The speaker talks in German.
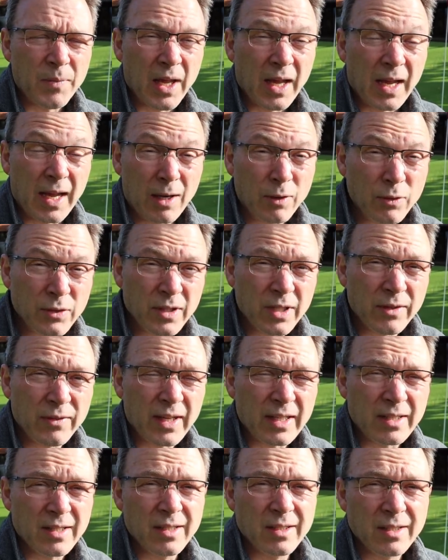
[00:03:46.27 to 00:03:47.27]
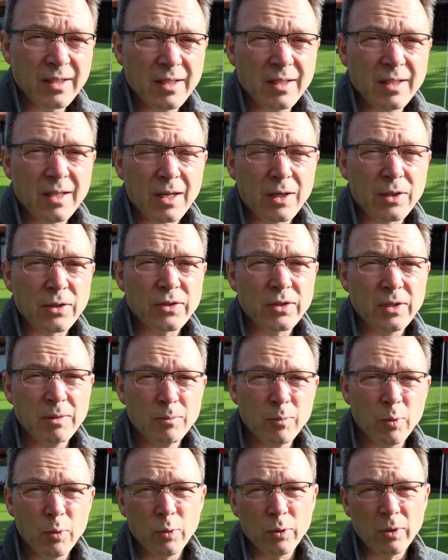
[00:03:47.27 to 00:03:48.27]
rausgewachsen sind aus
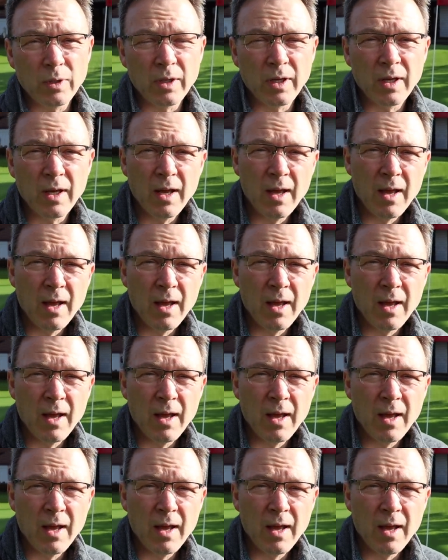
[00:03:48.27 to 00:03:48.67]
dem Boden.